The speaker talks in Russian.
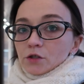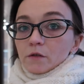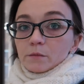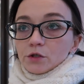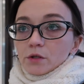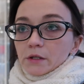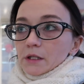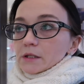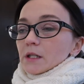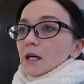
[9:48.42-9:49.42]
Что вам еще
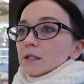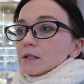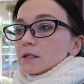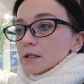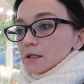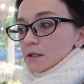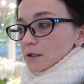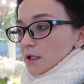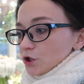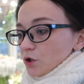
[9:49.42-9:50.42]
рассказать?
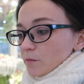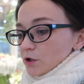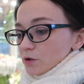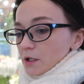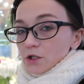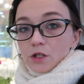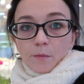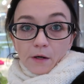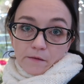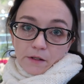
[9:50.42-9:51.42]
О чем мы еще должны
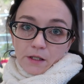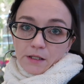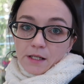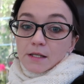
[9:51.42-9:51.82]
поговорить?